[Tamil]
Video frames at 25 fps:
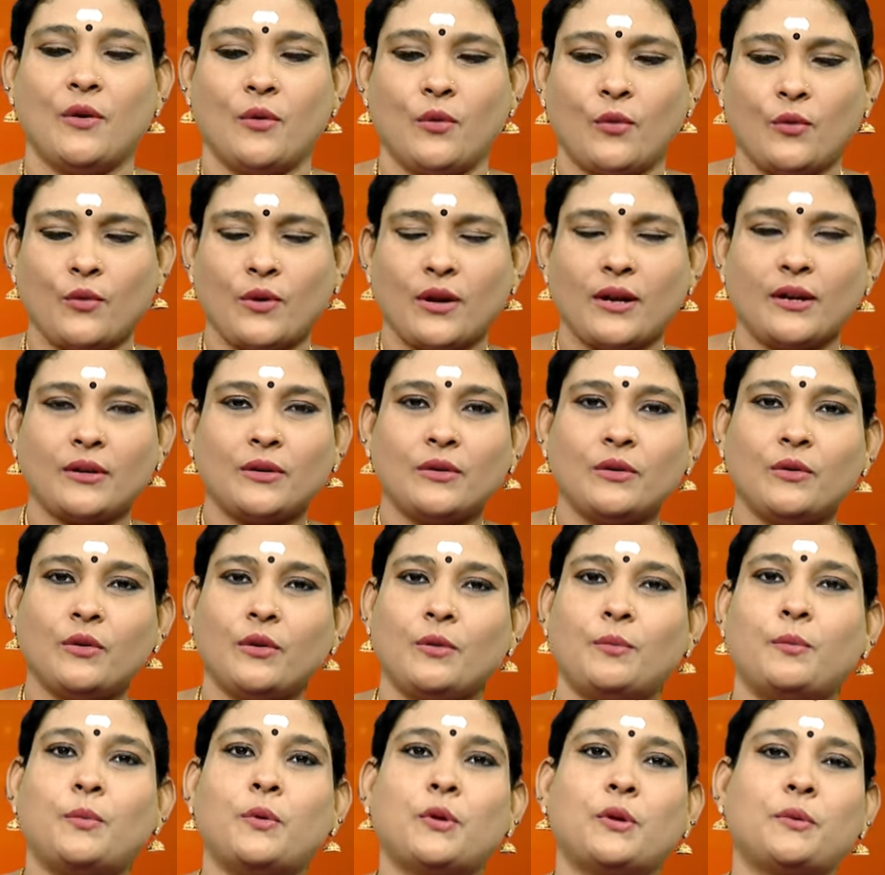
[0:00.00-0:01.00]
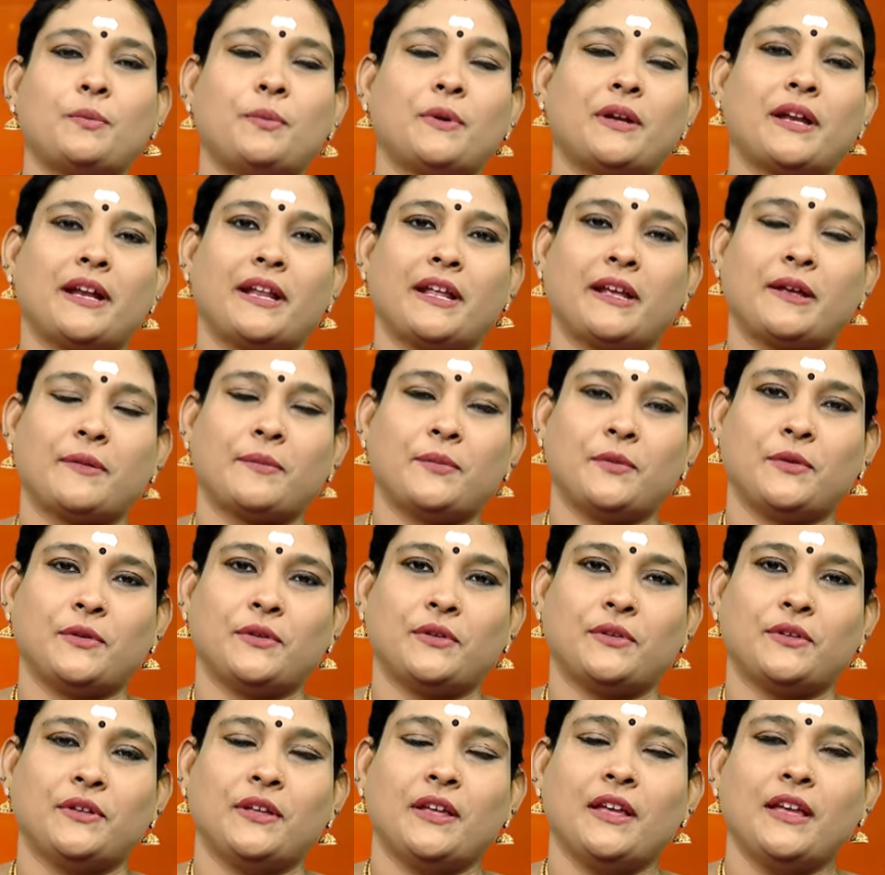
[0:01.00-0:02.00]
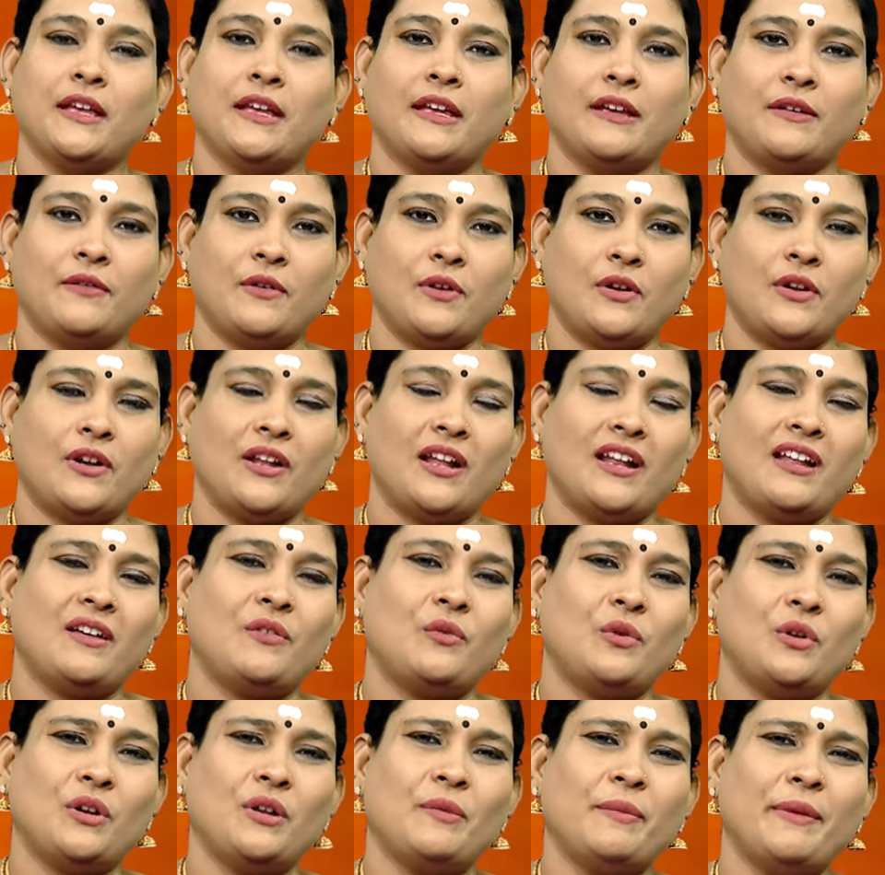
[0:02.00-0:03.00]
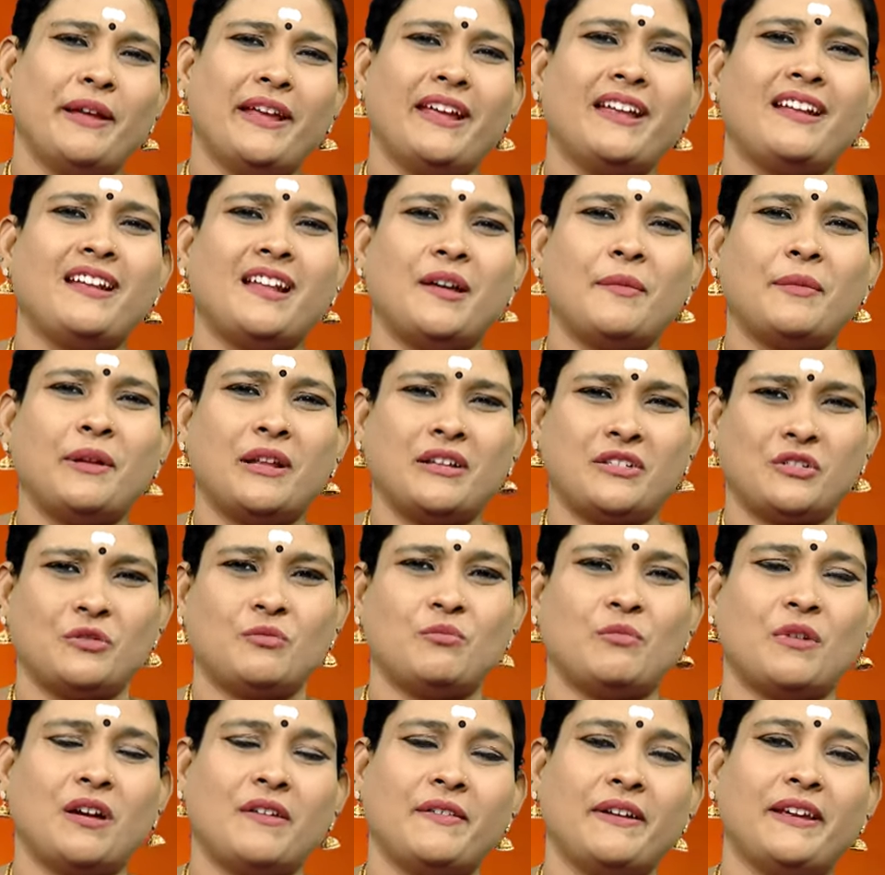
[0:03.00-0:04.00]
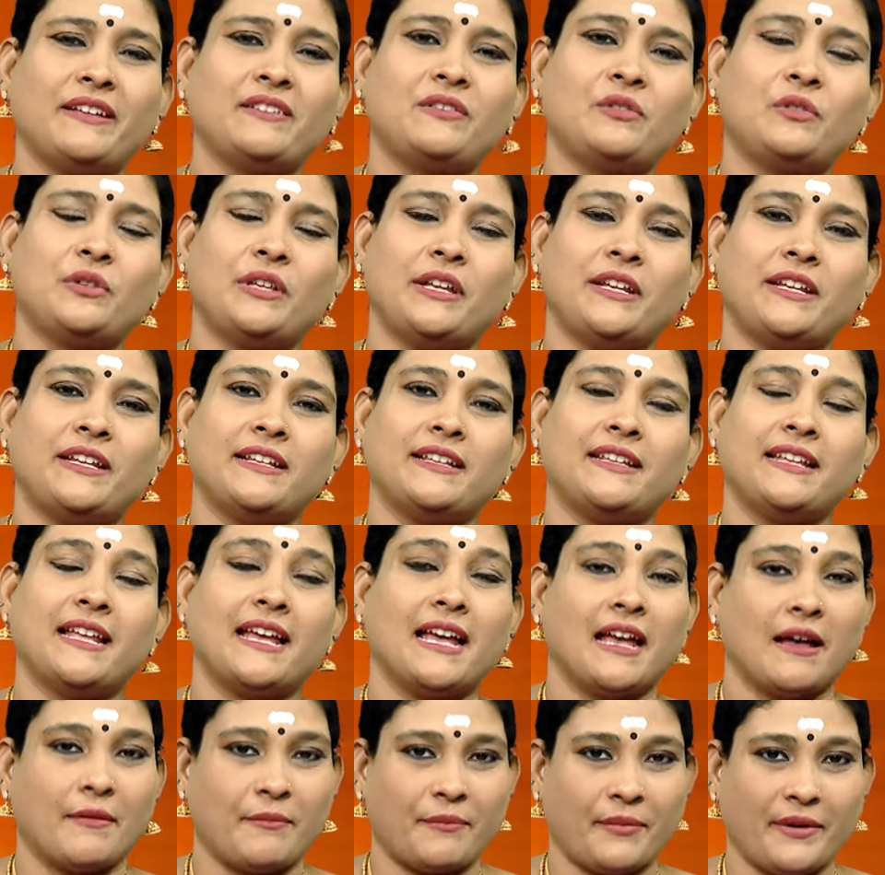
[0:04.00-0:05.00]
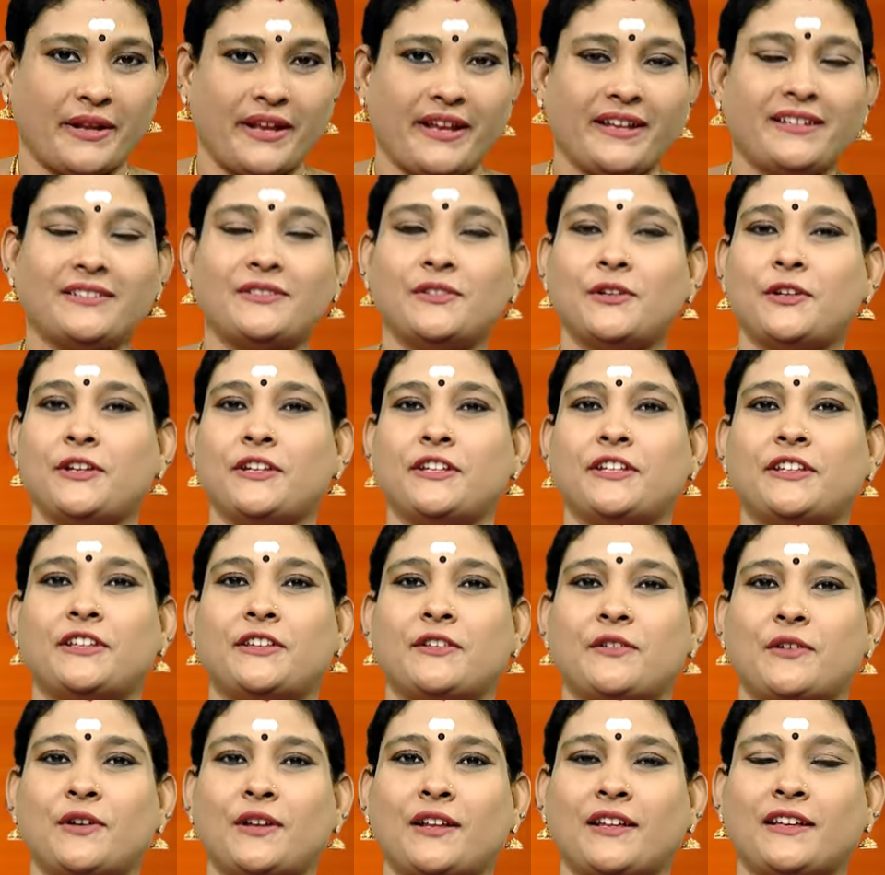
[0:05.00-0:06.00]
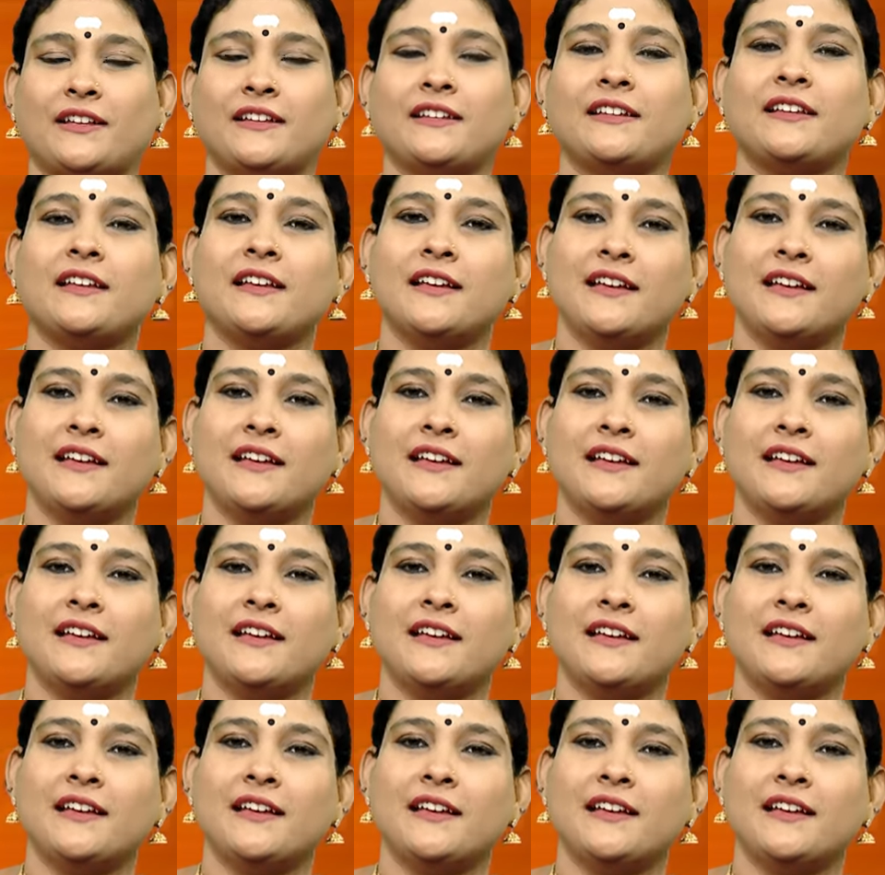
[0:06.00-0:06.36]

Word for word: உங்களுக்குன்னு ஒரு பொறுப்பு கிடைக்க போகுது இவ்வளோ நாளாக ஒன்றுமே இல்லாமல் நான் சும்மாவே சுற்றிட்டு இருந்தேன் அப்படின்னு சொல்லிட்டு இருந்தவங்களுக்கு